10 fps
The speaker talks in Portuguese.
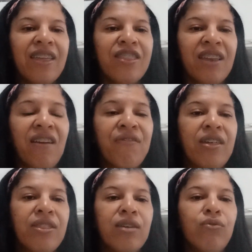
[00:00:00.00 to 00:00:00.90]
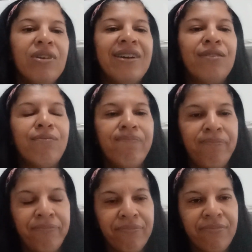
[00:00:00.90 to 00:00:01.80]
Já vai fazer um ano
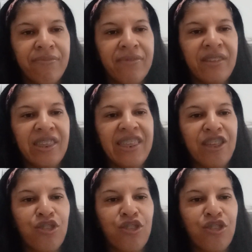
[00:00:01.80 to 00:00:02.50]
e a